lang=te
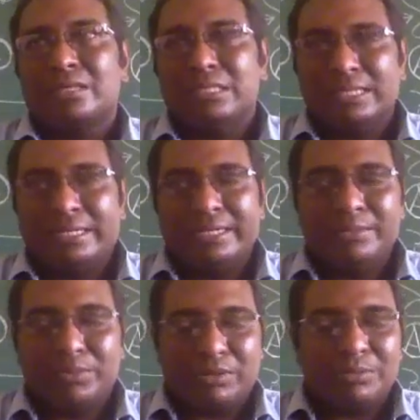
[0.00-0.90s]
ఎందుకంటే
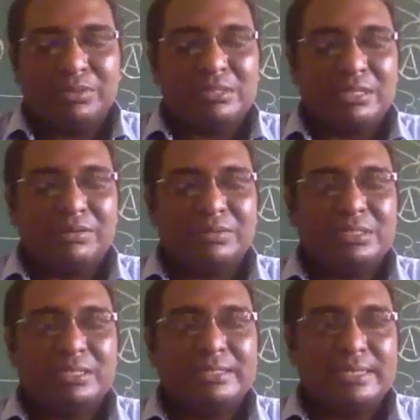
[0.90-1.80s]
మొట్టమొదటిసారి ఒక
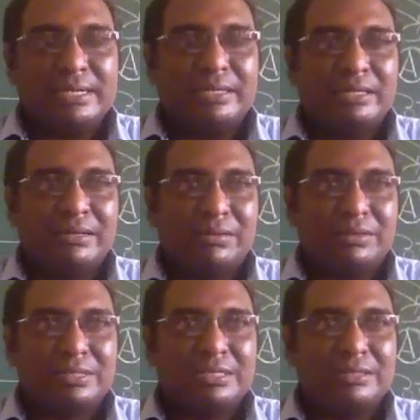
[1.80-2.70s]
విషయాన్ని గా
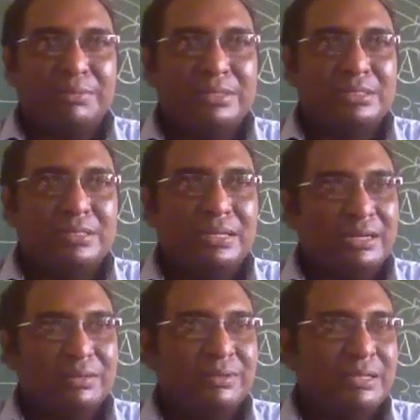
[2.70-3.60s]
వరుసగా చెప్పేసి
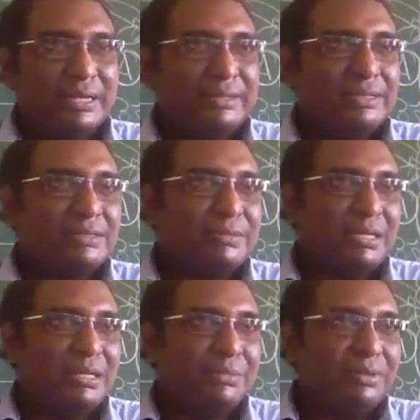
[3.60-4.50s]
అక్కడితో అది ఎండ్ చేసి
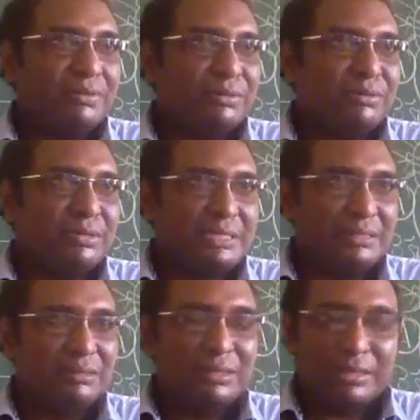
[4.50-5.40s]
మళ్ళీ వెళ్ళిపోయాం అనుకోండి
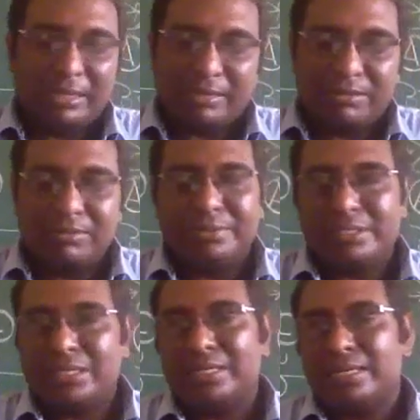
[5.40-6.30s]
అందరూ
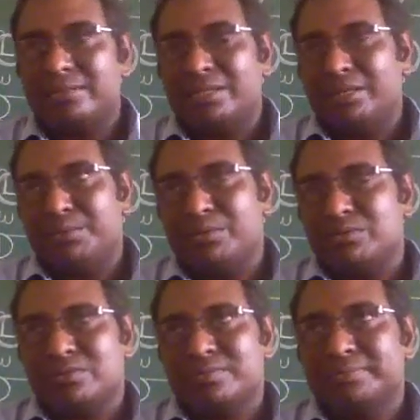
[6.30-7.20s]
విషయాన్ని క్యాచ్
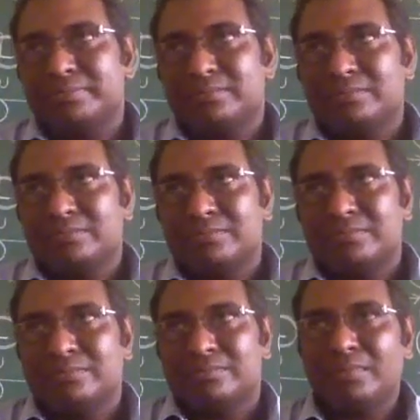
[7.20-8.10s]
చేయలేకపోవచ్చు
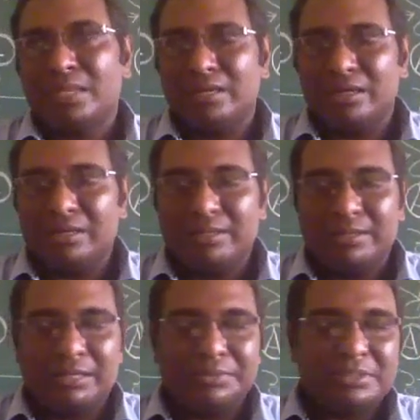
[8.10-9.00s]
అది
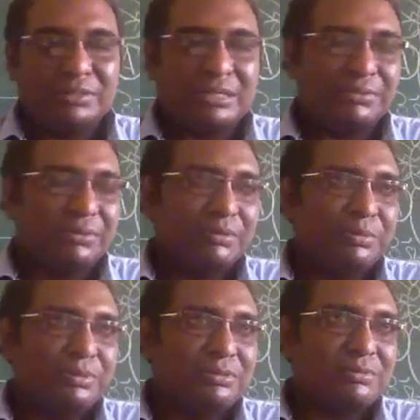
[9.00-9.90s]
ఆ విషయం అర్థం
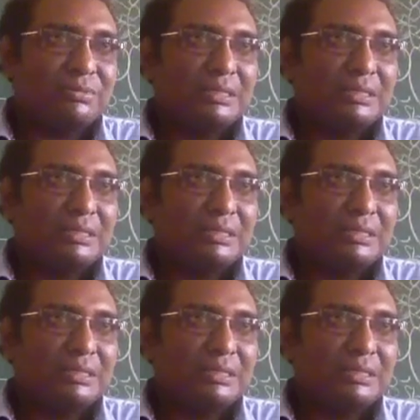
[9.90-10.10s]
అవ్వకపోవచ్చు